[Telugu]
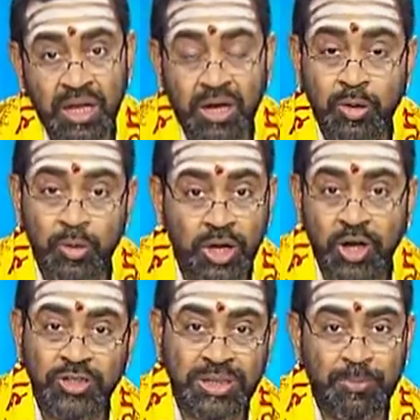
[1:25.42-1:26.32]

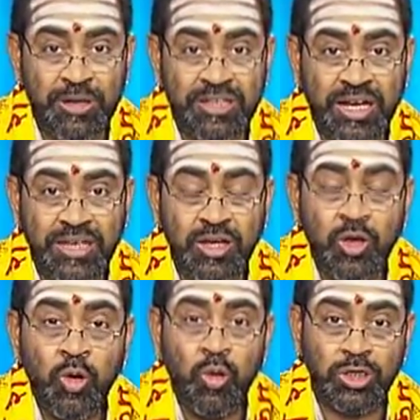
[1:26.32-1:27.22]
ఎక్కడున్నాడో చెప్పలేదు కానీ
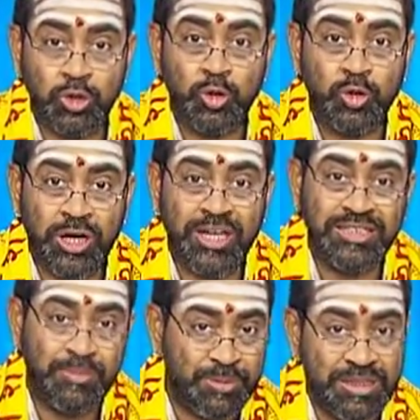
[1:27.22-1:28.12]
ఒక చోటు
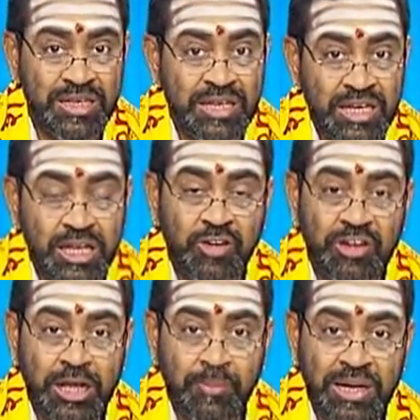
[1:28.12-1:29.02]
ఉన్నాడని చెప్పింది ఇంకా
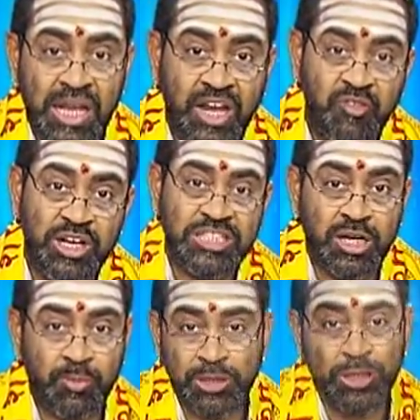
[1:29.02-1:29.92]
వాడికి మళ్ళీ
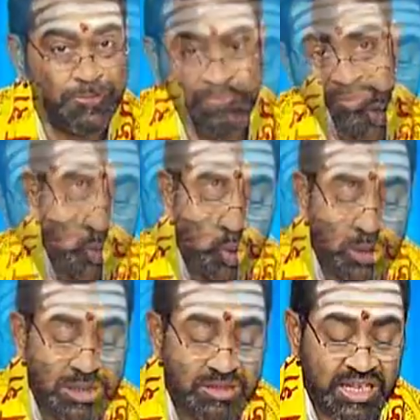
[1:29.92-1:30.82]
అన్వేషణ మొదలు
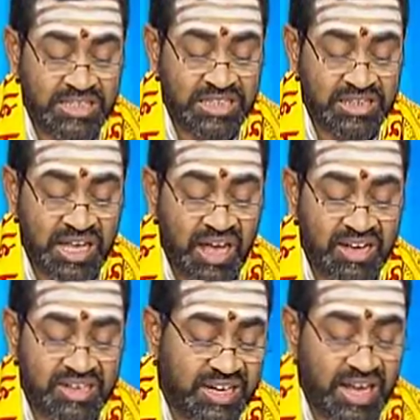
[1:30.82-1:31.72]
దురంత
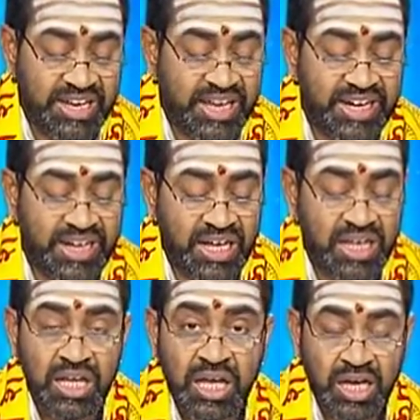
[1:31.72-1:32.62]
చింతాగ్రాహేణ
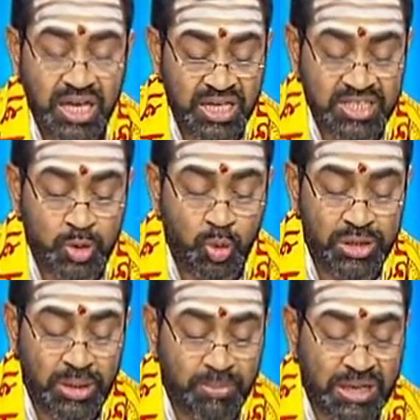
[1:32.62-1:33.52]

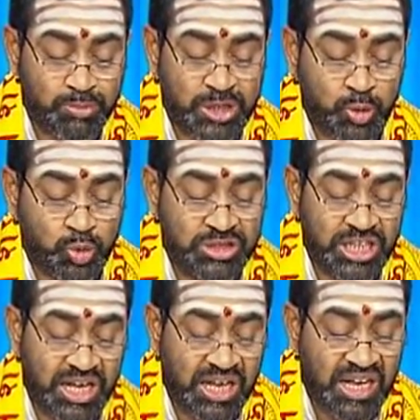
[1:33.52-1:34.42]
గ్రస్తోయం
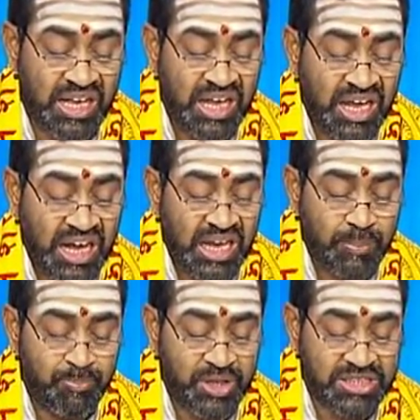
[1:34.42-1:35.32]
కంసకుంజర
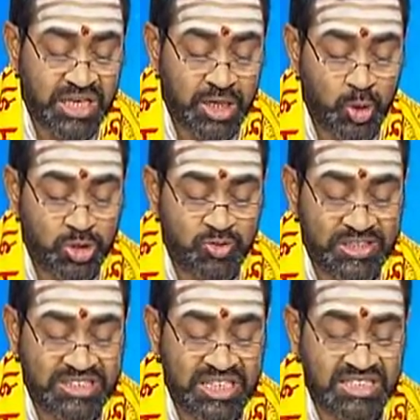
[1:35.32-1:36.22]
అలబ్ధశరణో
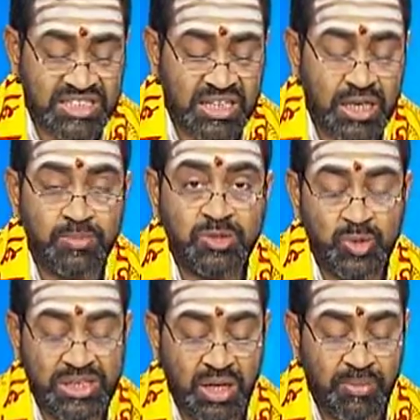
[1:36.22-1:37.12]
స్వస్థ సదనం
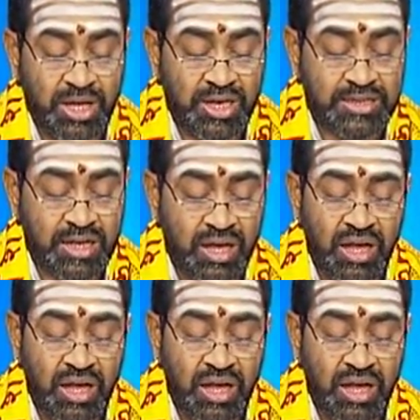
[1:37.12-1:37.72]
స్వీయమాగత